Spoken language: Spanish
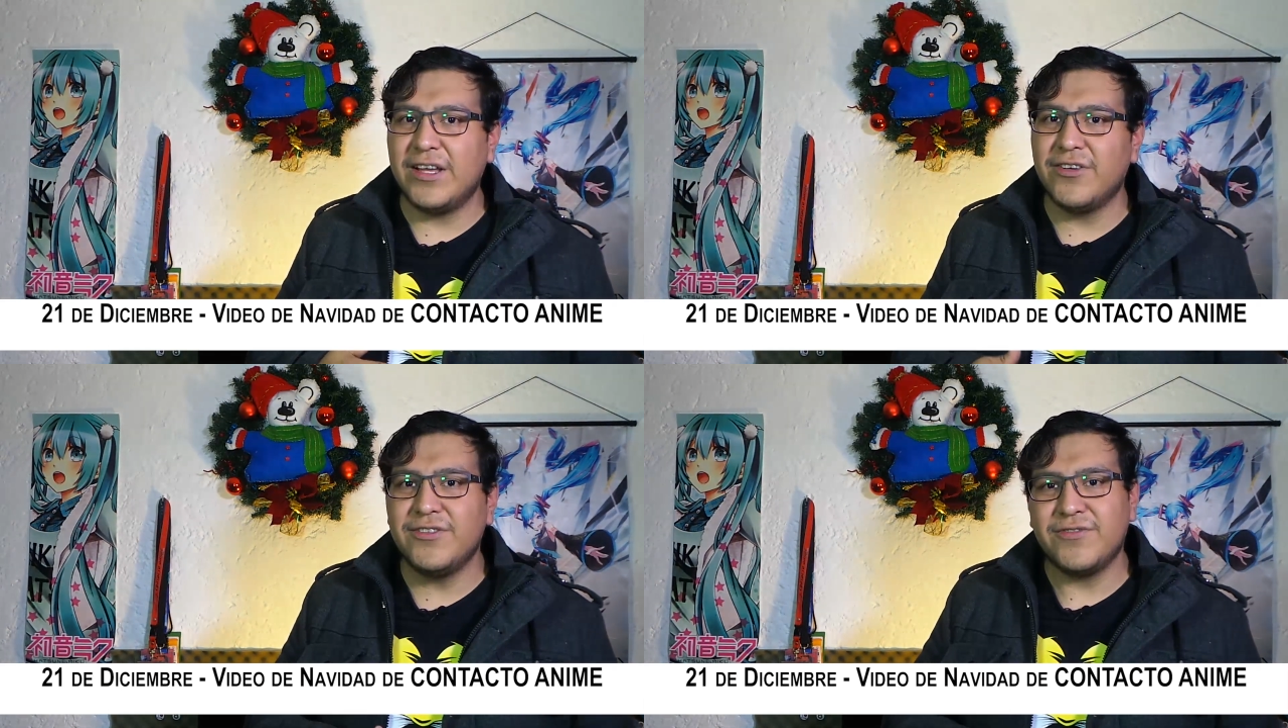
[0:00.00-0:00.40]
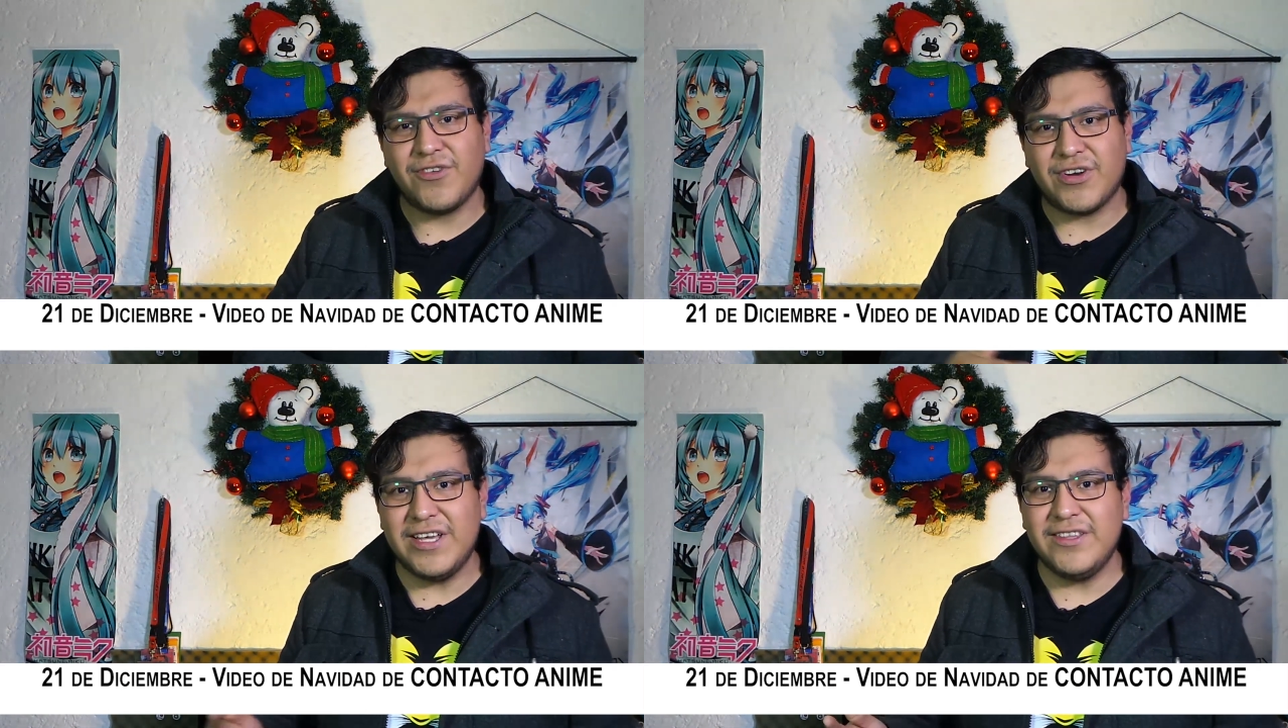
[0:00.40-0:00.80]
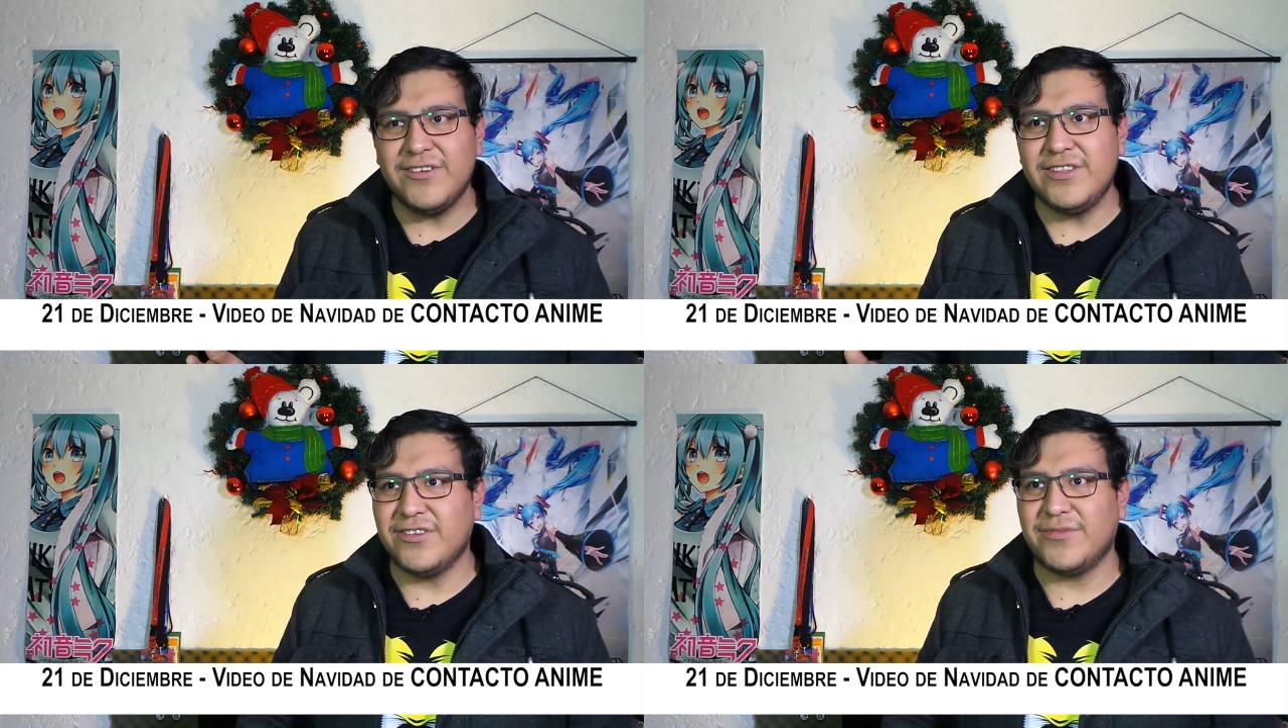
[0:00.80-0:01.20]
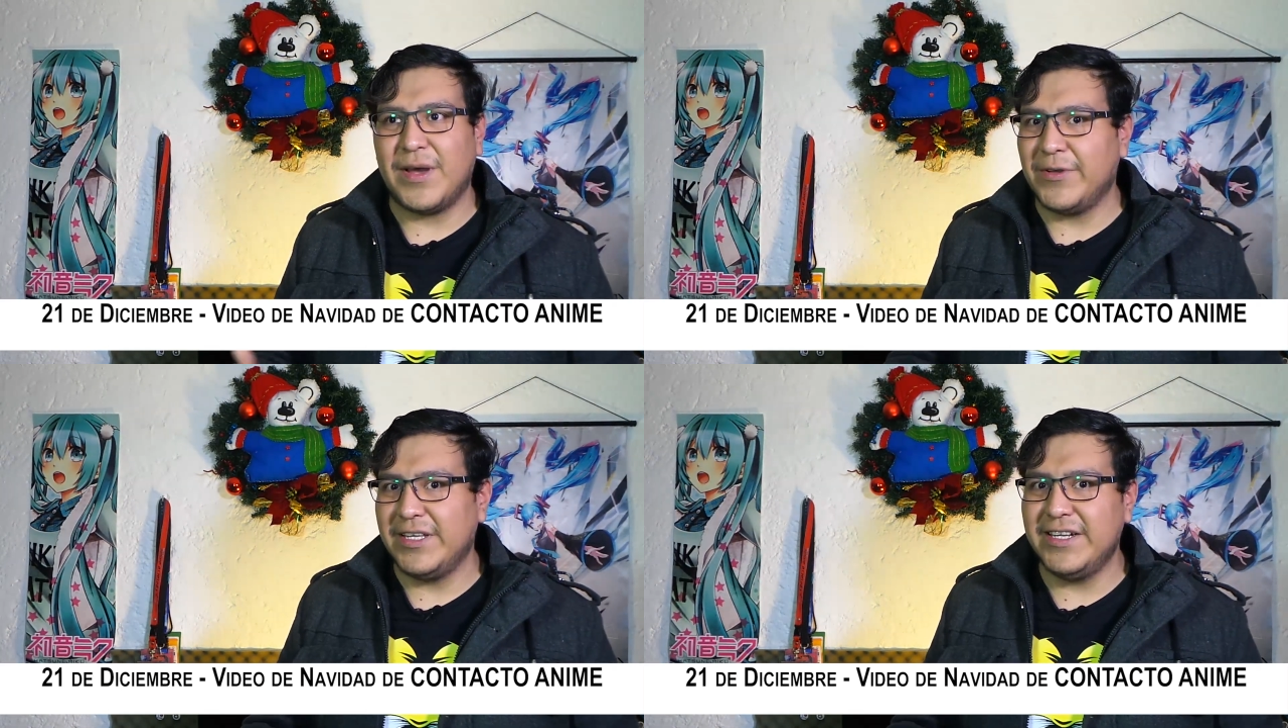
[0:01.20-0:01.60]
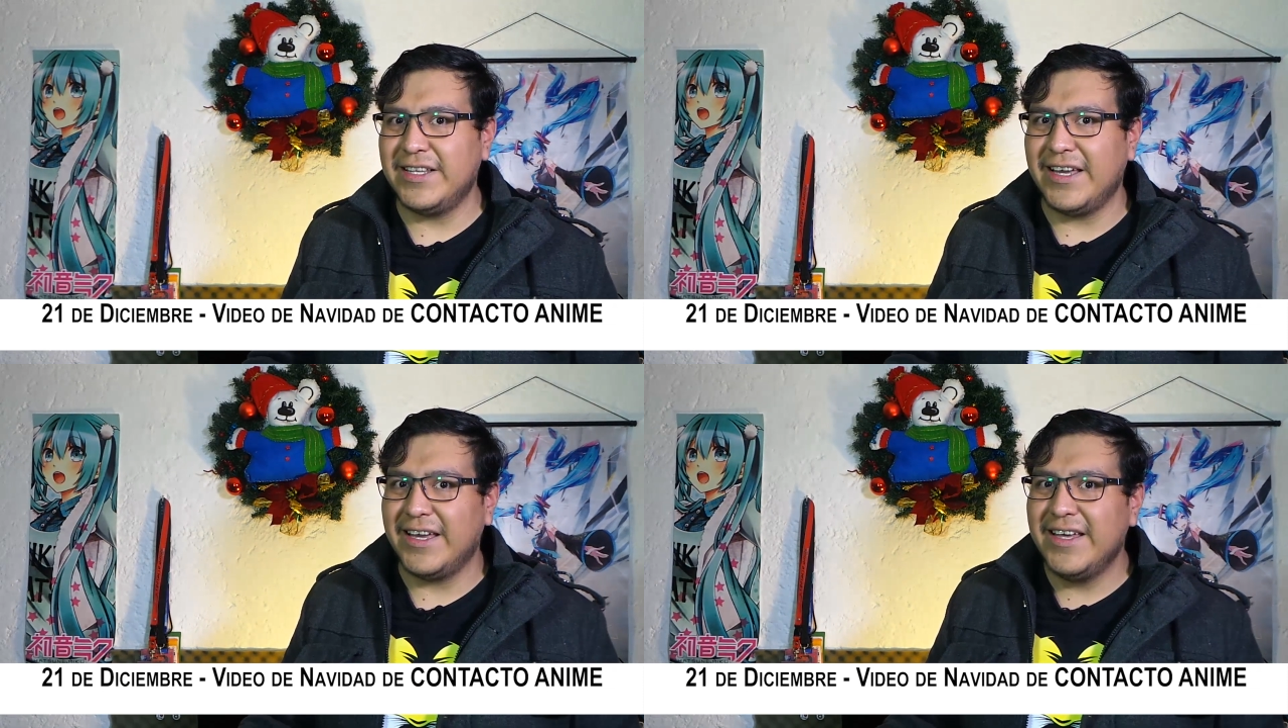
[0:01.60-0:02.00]
León corriendo, entonces va a
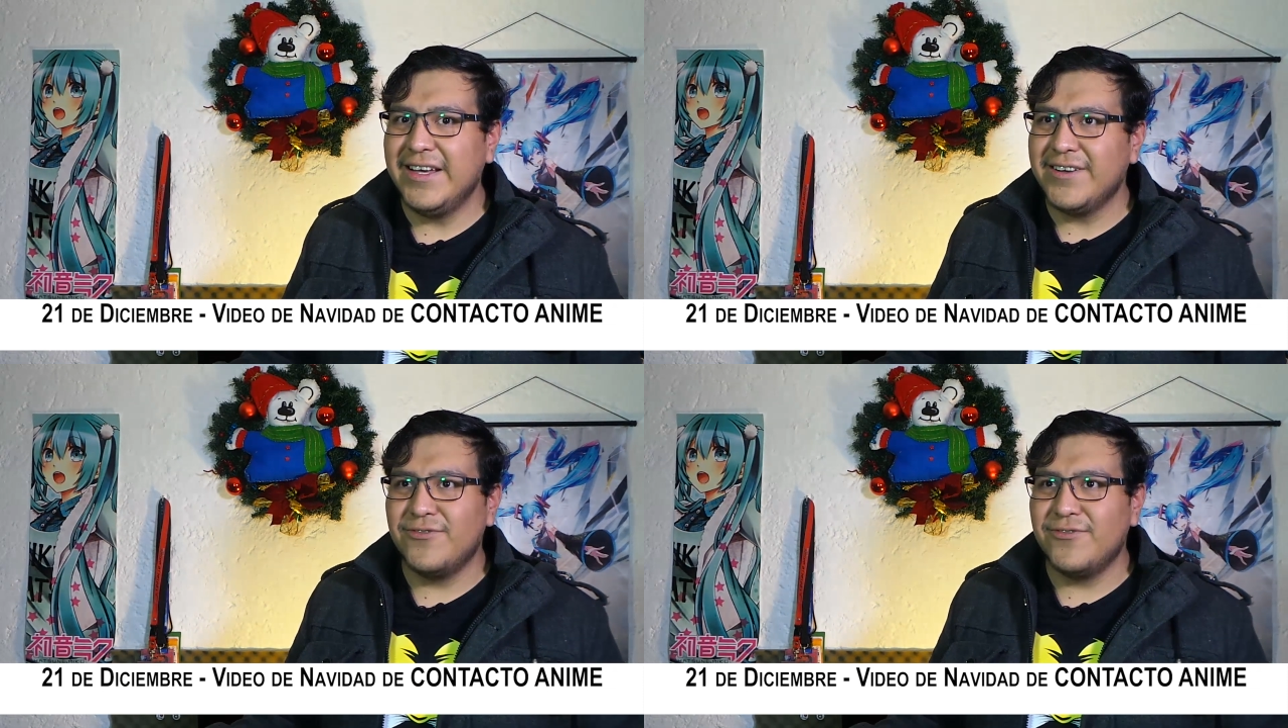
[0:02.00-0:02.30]
venir de